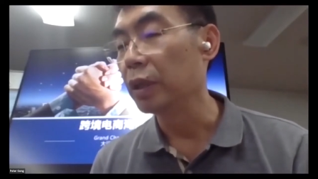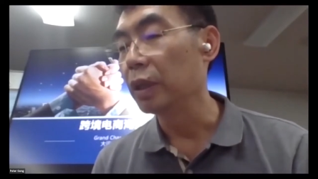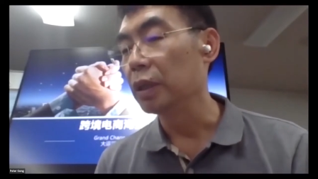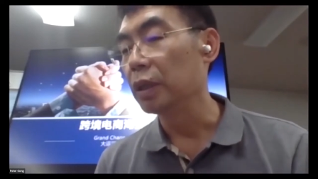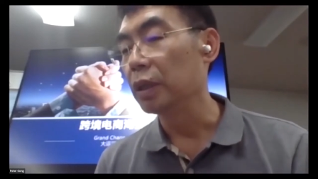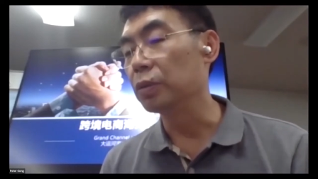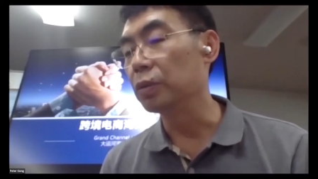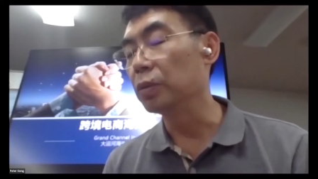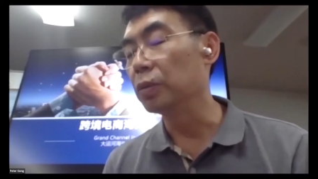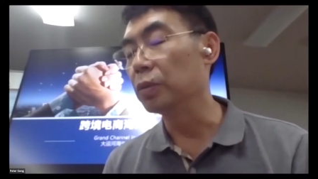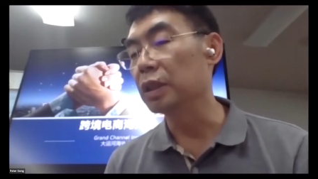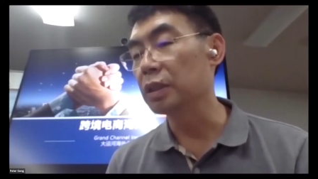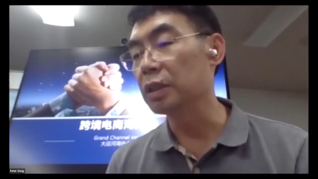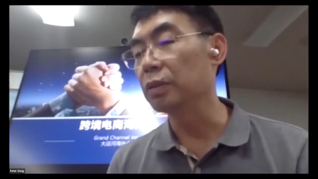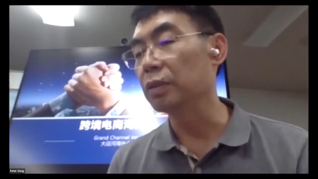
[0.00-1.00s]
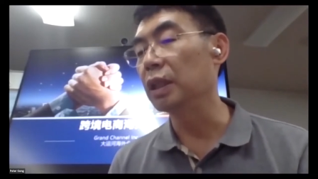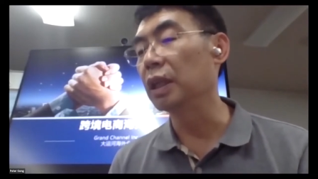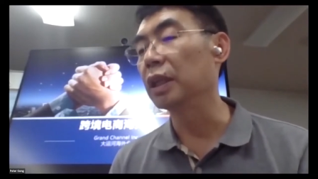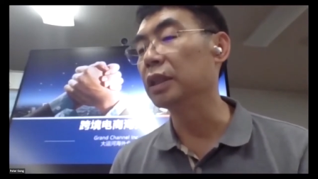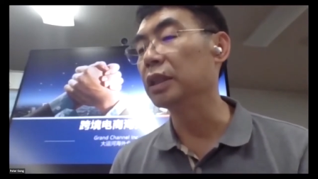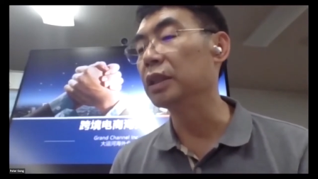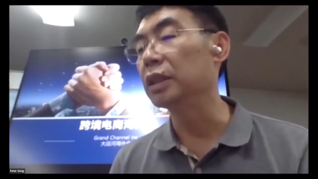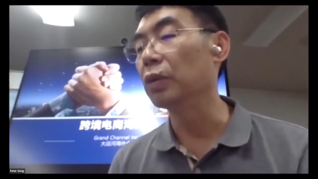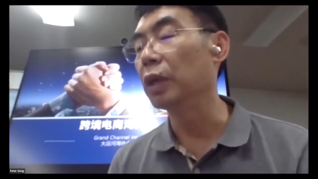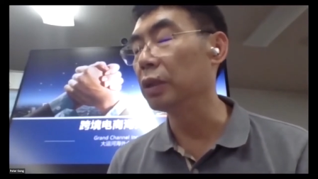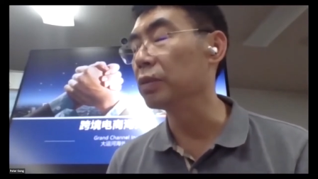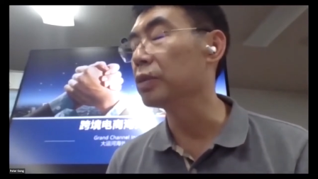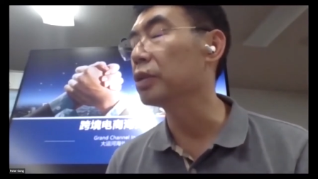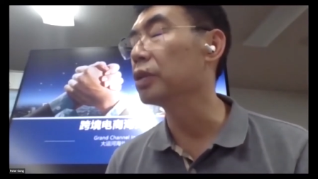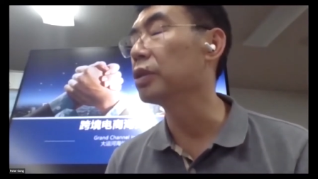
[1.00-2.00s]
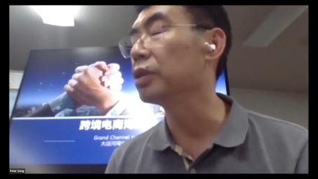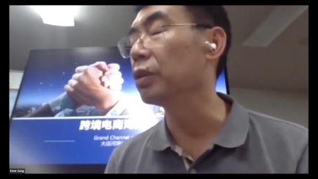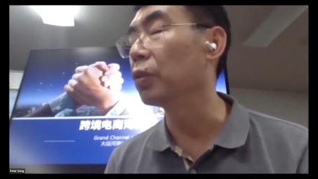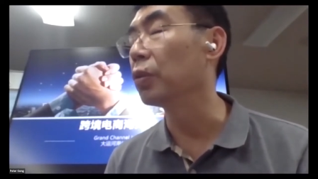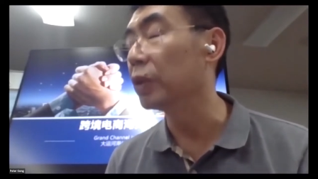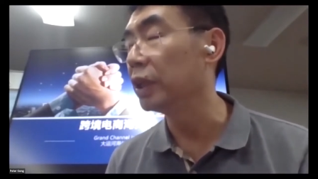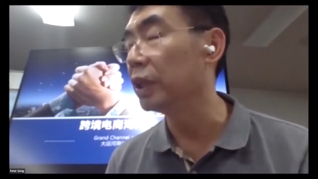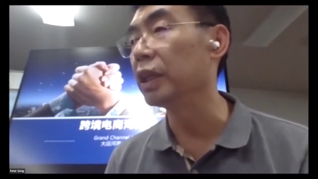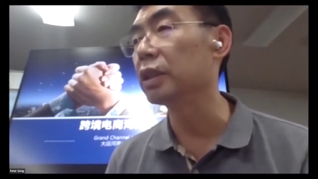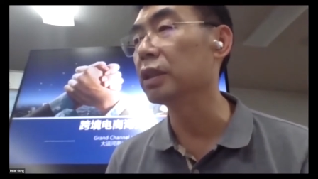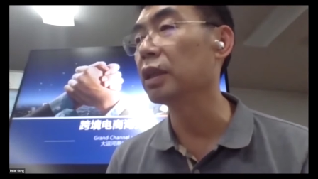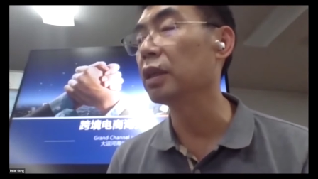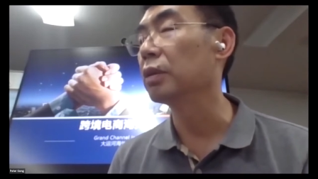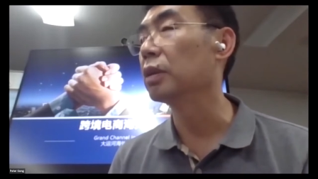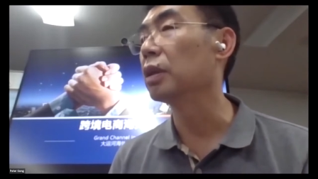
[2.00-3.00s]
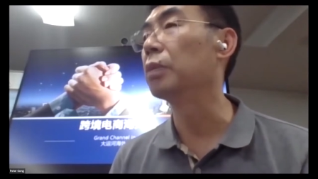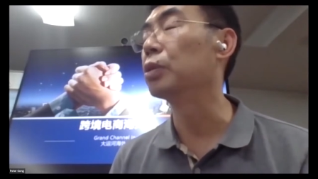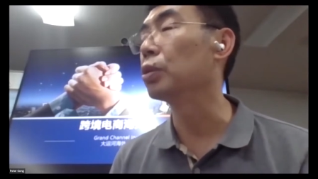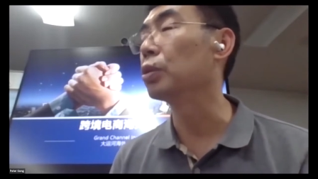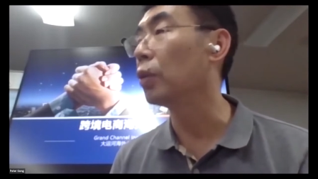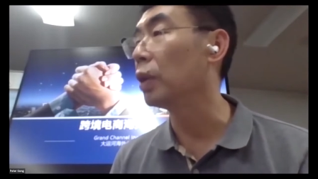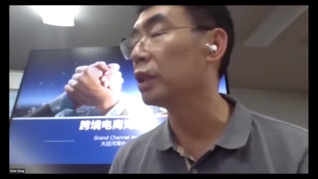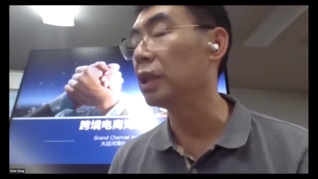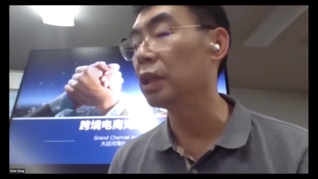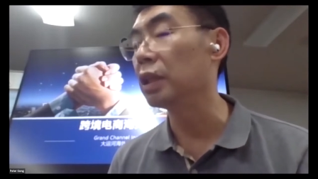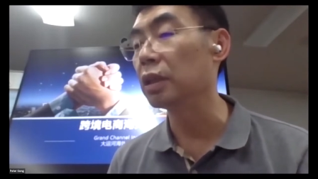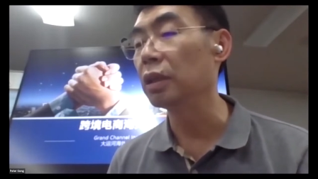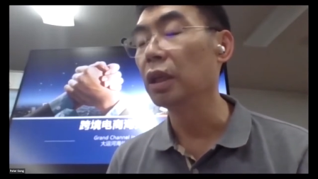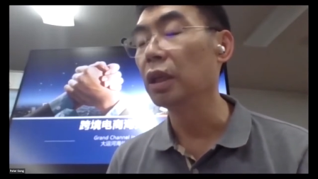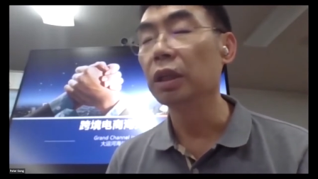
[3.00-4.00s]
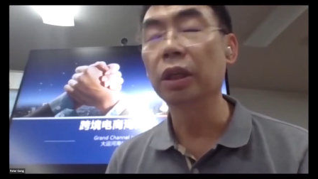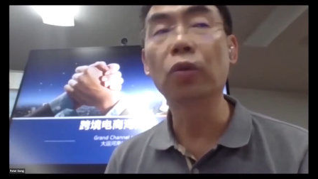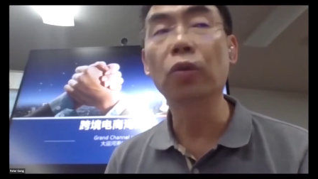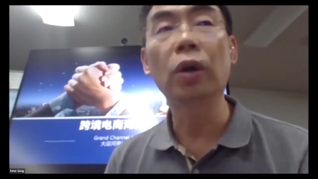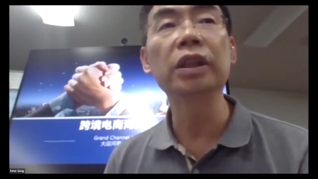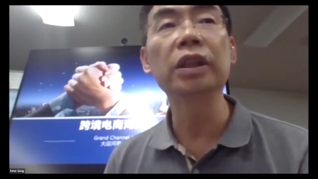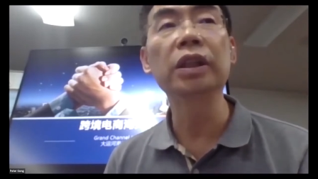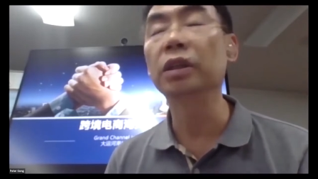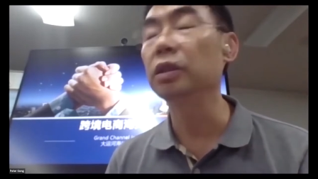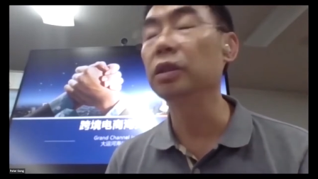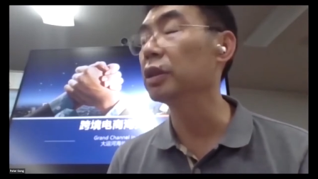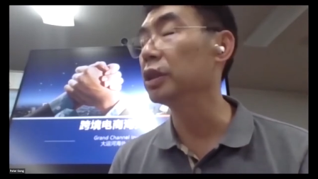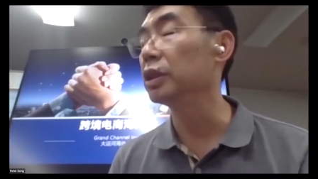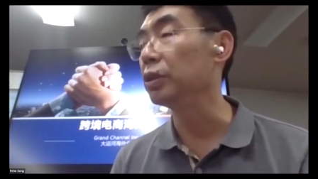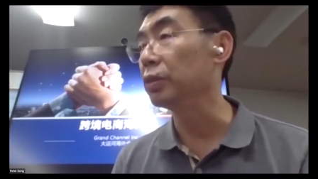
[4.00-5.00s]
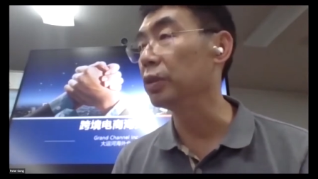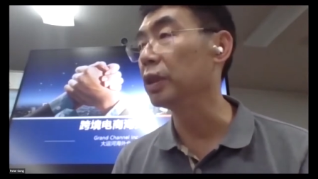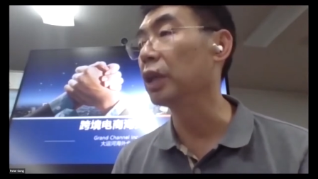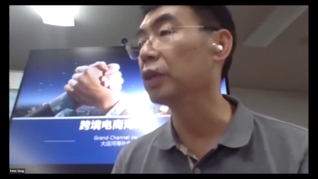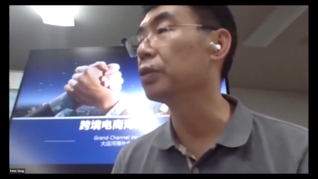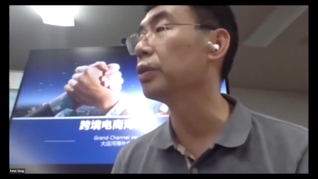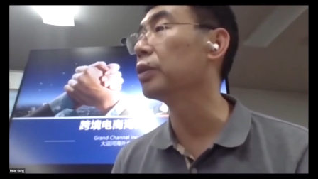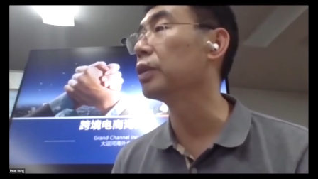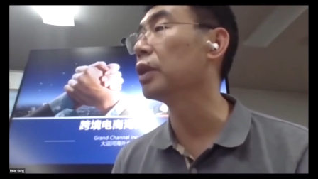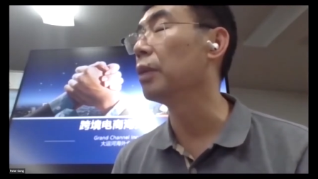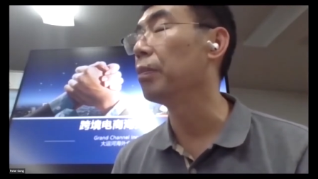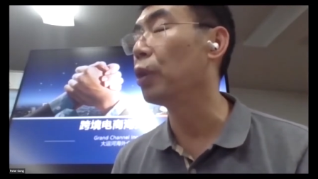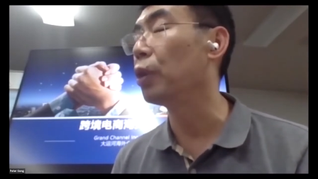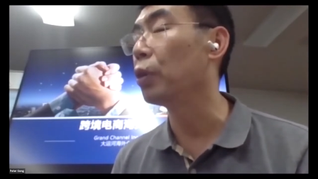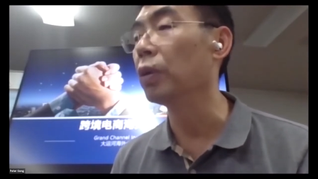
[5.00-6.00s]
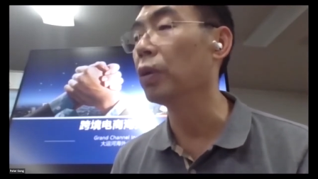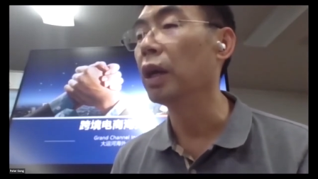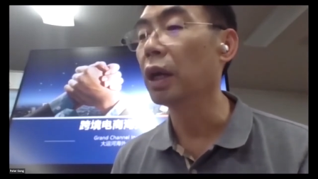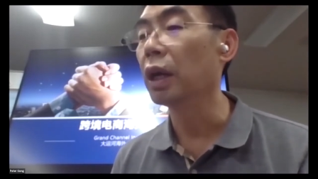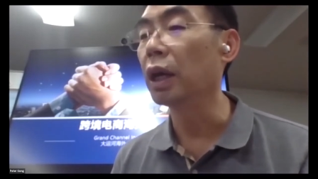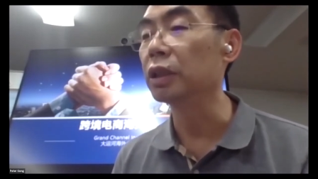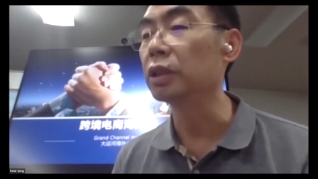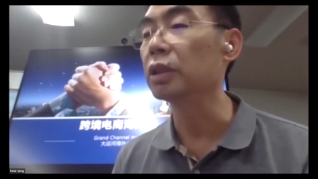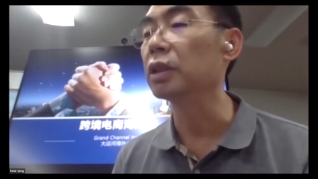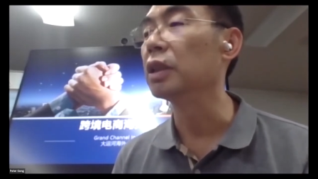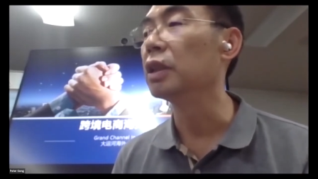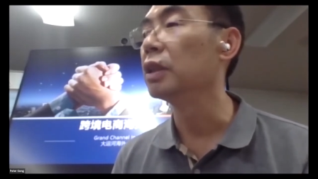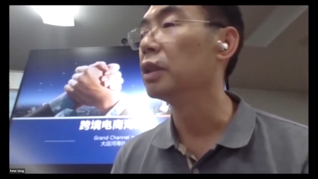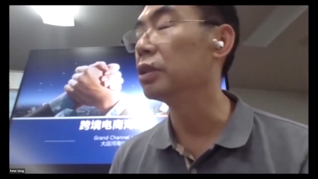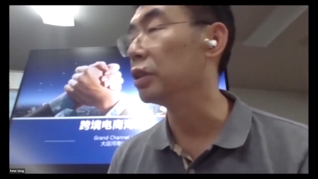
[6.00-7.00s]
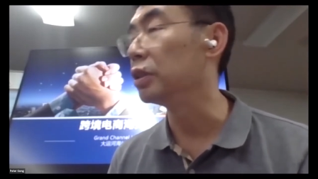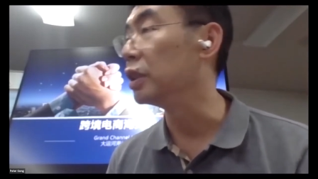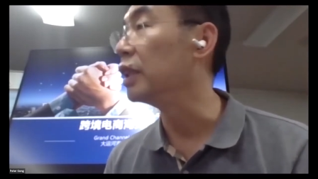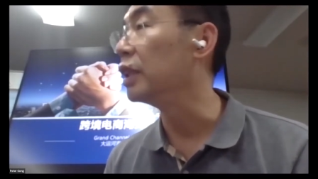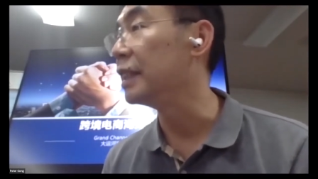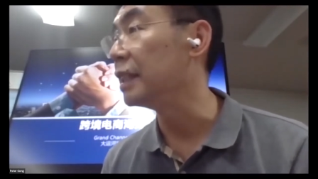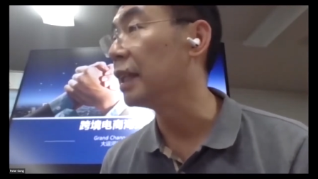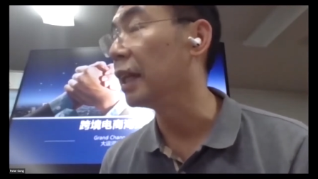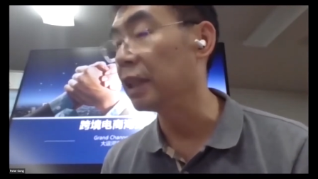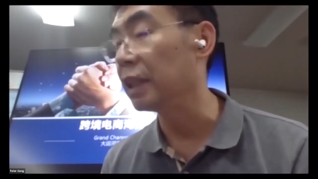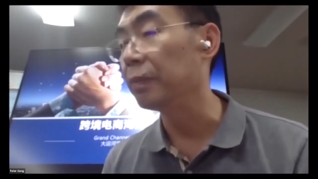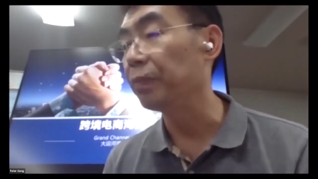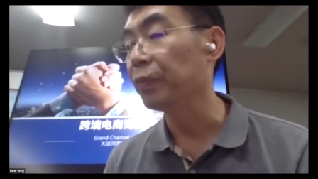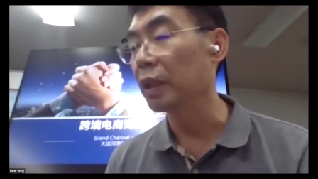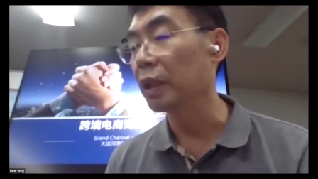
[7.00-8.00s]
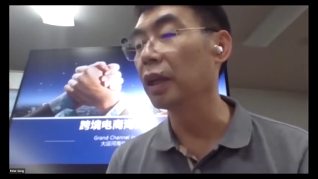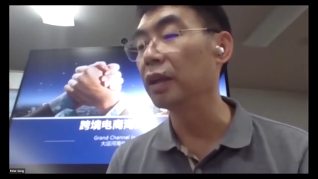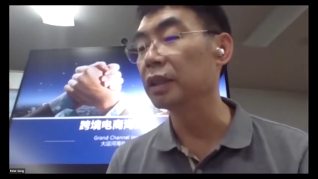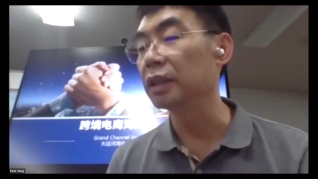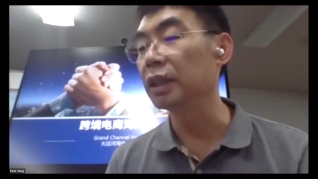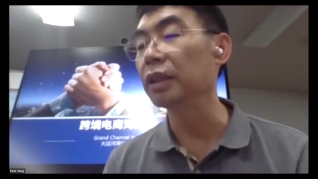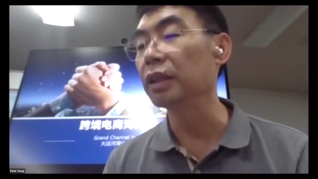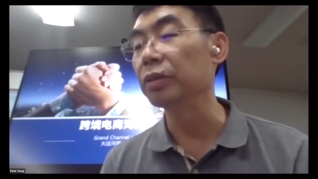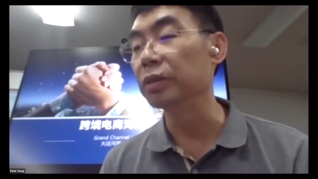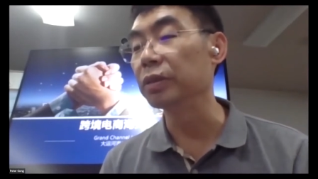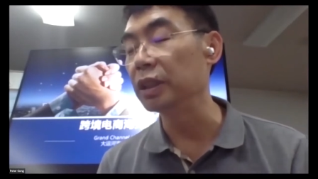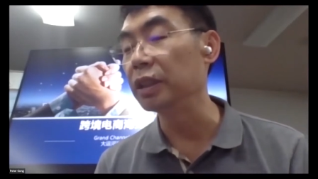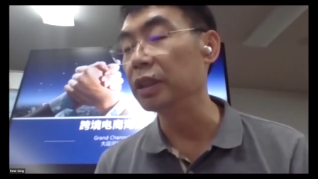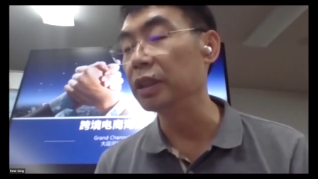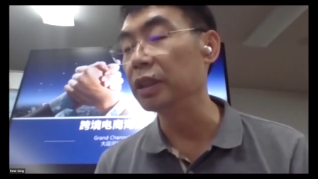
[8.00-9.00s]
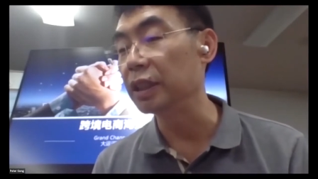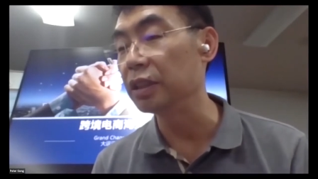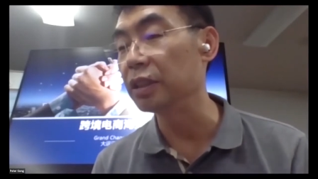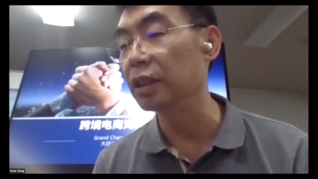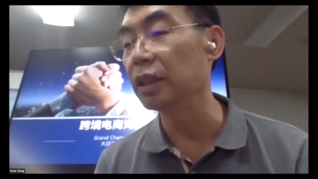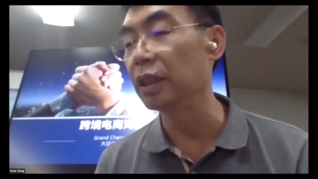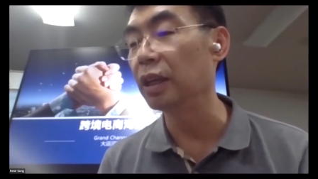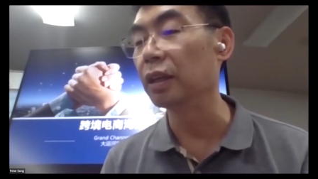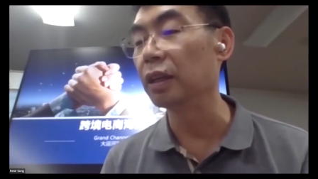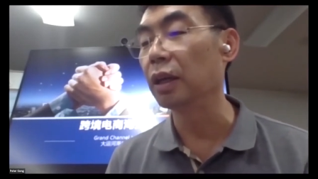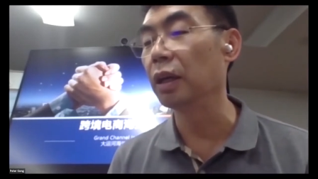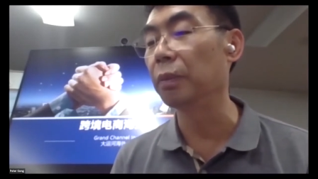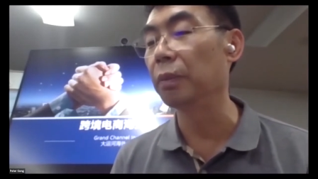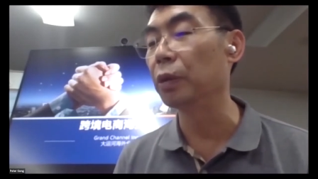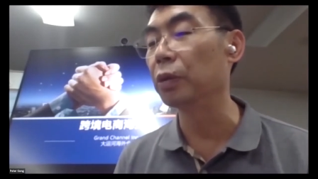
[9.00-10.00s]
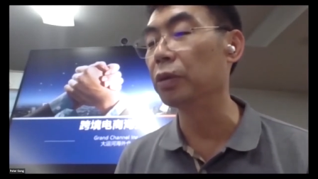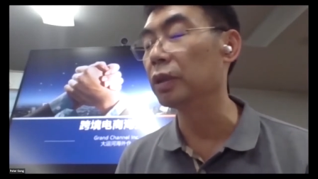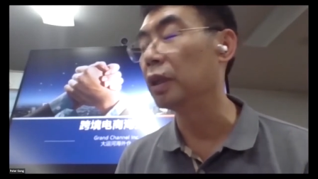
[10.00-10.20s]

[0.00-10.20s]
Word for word: 中国的四通一达这些快递公司是以国内电商，而不是跨境电商。那跨境电商起最大作用的，包括还是世界那几大家。当然，现在有新一些新生力量，哎，包括